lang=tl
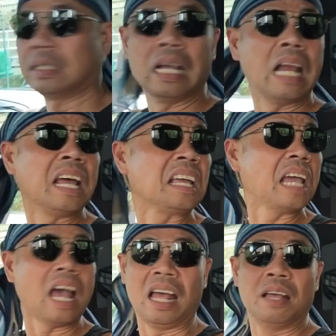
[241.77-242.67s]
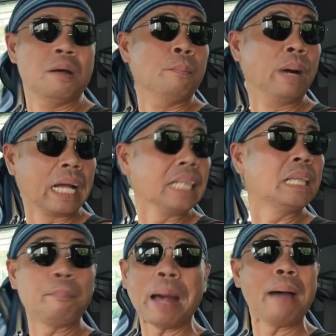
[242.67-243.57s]
Alang niya,
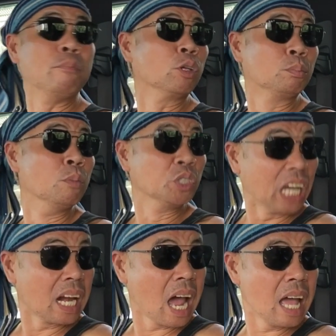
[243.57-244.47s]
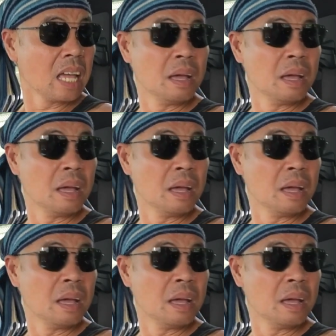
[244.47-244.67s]
maganda pa mood mo niyan ha.